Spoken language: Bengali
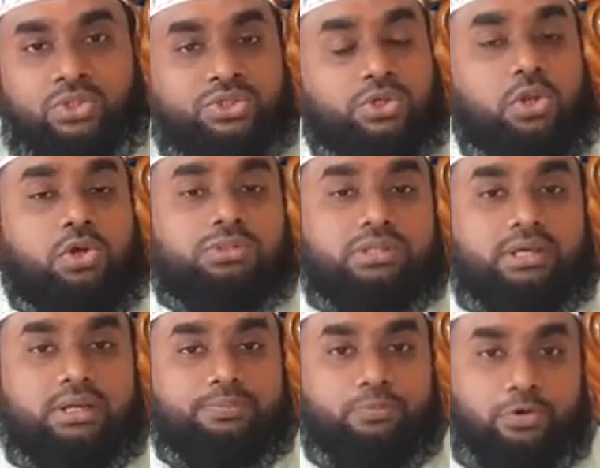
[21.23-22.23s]

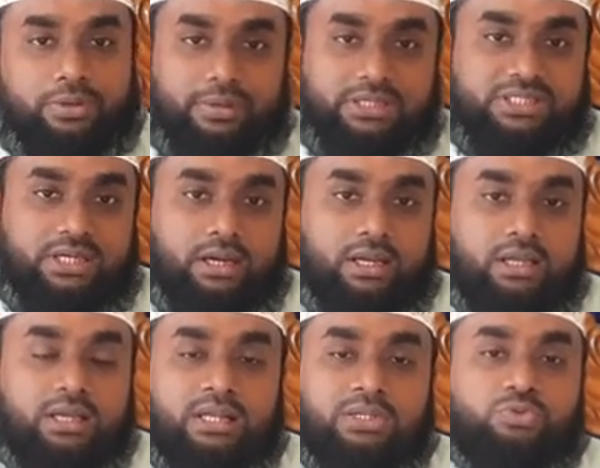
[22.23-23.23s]
শরীয়তের পরিভাষায়
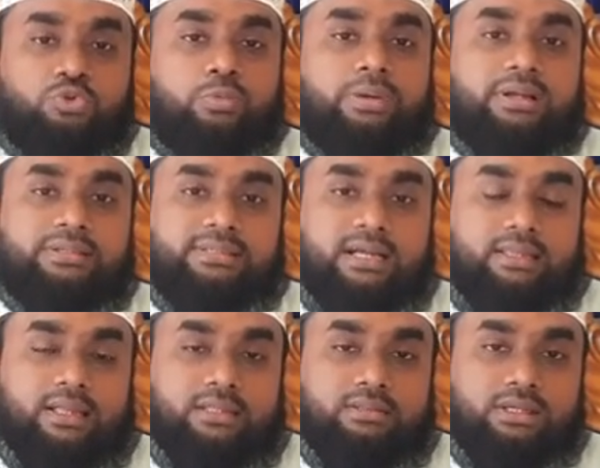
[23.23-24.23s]
সুবেহ
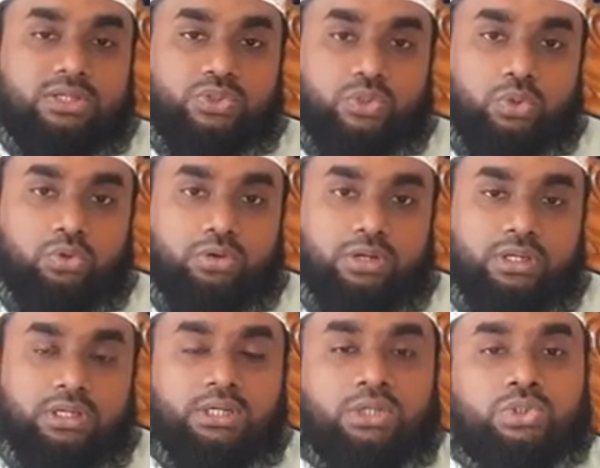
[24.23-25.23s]
সাদেক থেকে শুরু করে
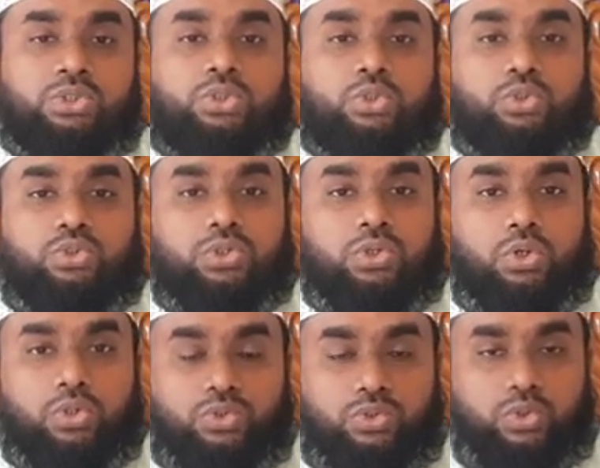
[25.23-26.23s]
সূর্য
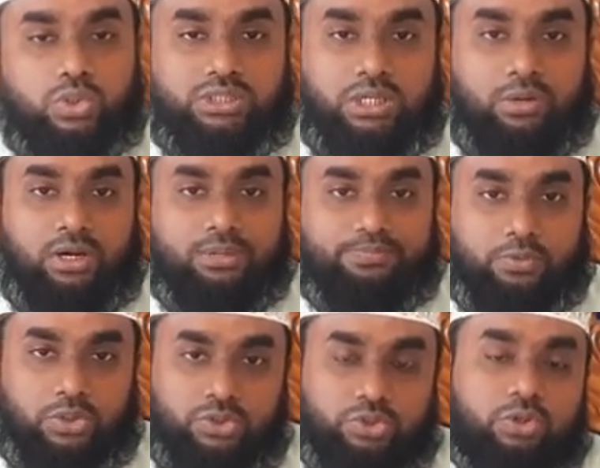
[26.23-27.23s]
অস্ত যাওয়া
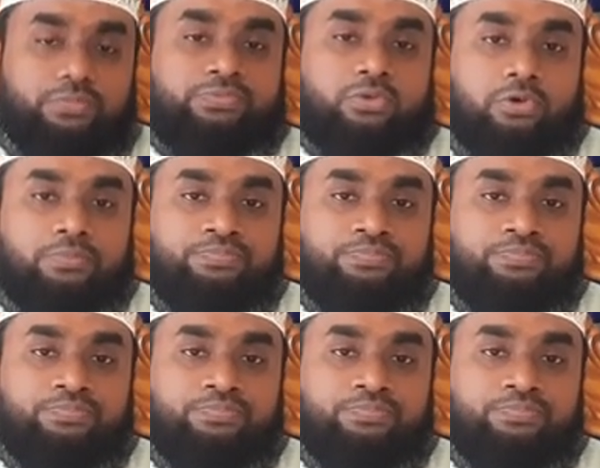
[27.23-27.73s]
পর্যন্ত